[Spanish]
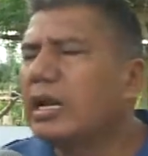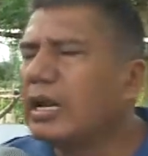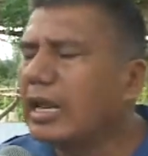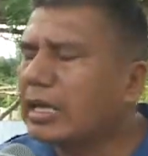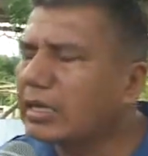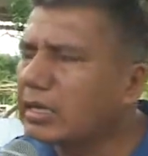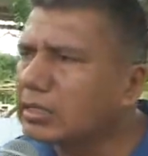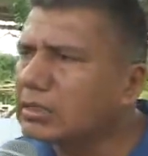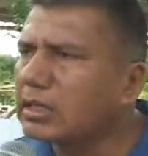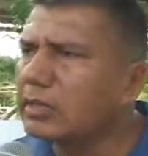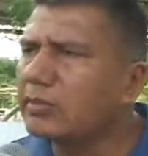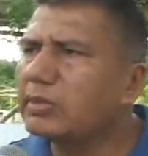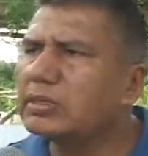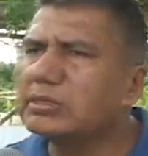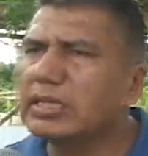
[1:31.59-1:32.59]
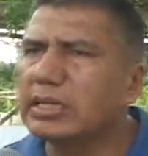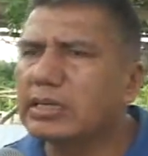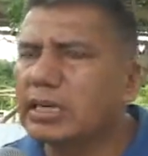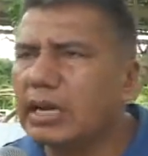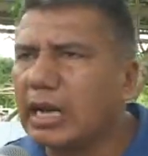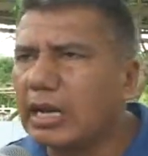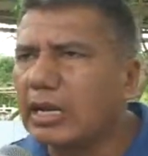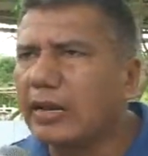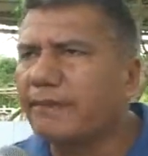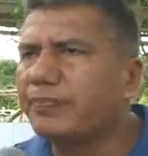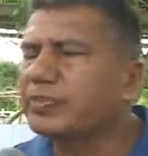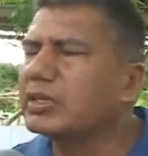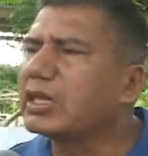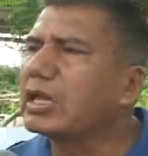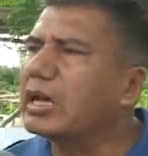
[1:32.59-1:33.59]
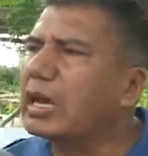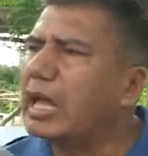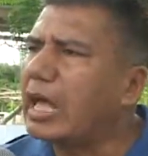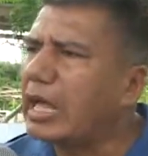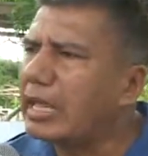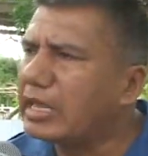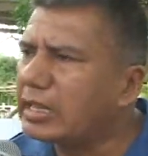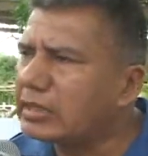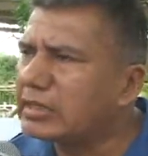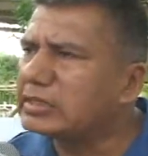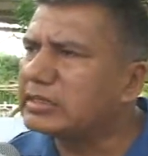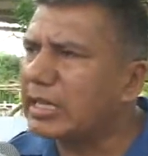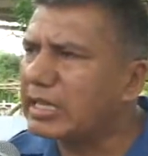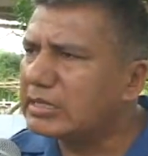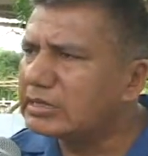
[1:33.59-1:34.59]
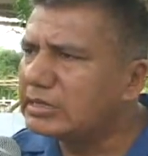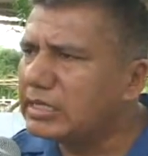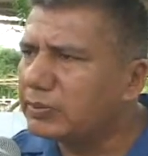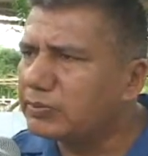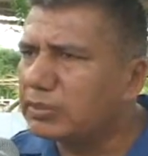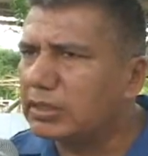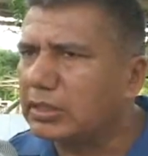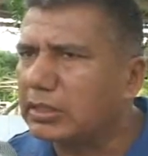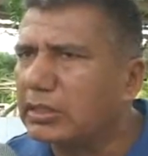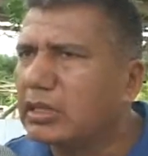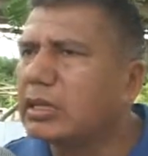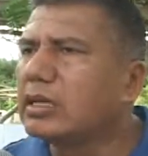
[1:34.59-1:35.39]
La gente debe estar clara que el Aedes aegypti,